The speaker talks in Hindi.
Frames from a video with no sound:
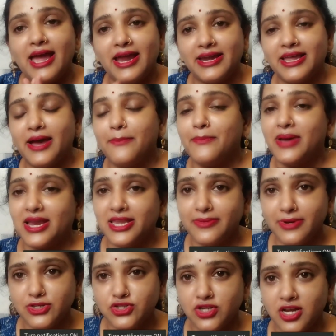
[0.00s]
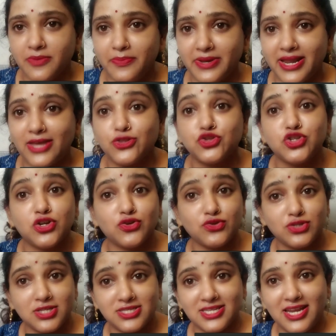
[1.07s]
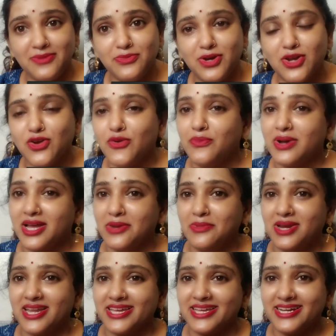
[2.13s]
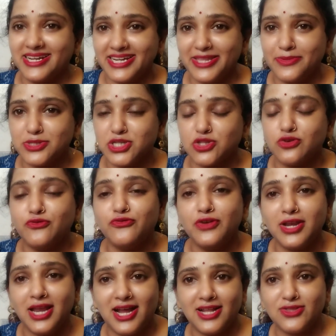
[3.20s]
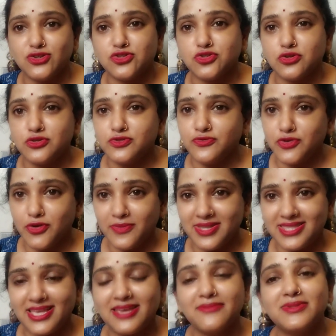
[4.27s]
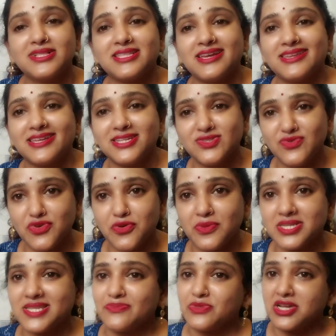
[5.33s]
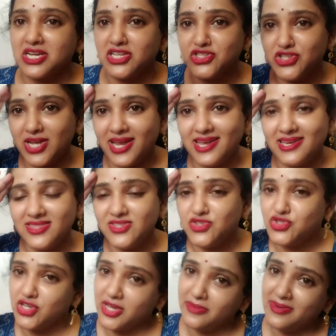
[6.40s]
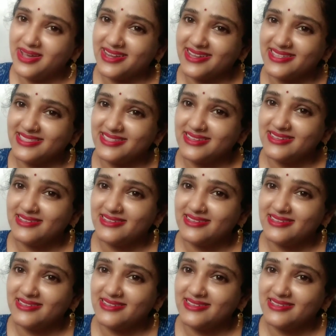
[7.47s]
एंड हाँ पहले बार चैनल पर आए तो चैनल को सब्सक्राइब कर लो बगल में लगे घंटी बजा दो फिलहाल दोस्तों इस वीडियो में तय मिलता है नेक्स्ट वीडियो में तब तक ले जय हिंद जय भारत